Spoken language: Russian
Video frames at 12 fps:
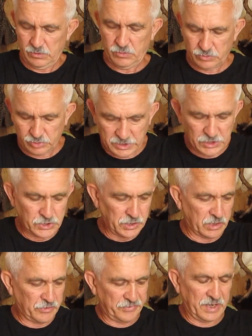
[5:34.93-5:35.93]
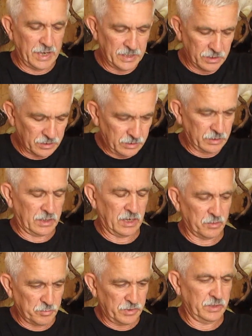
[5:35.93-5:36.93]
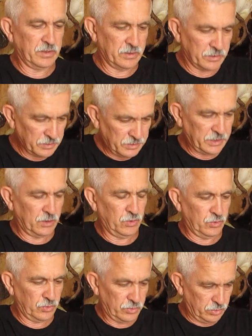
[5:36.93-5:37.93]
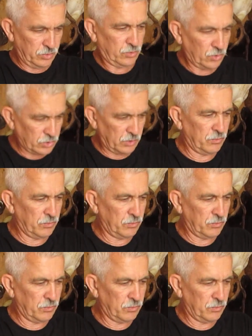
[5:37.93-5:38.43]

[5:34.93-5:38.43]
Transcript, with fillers: Вот хищников я это как бы делаю тоже.